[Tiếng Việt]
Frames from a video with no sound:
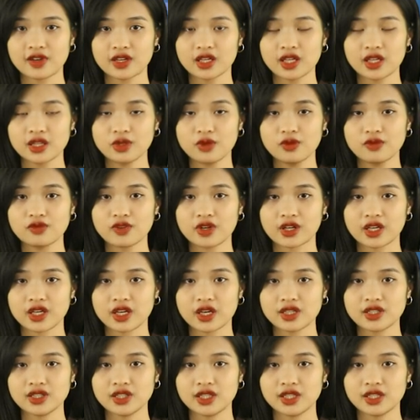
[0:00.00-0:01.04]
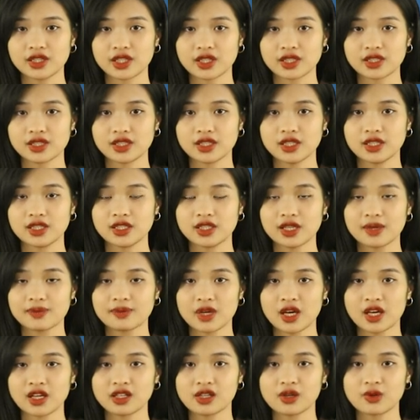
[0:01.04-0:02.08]
và kết thúc vào ngày 29 tháng 9
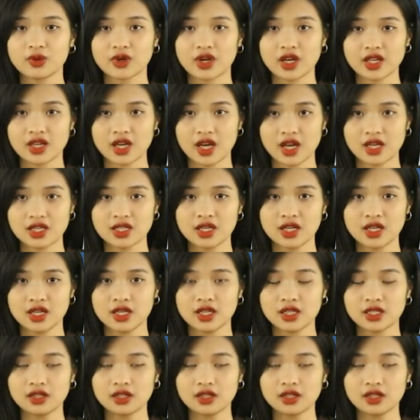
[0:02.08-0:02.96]
năm 2022,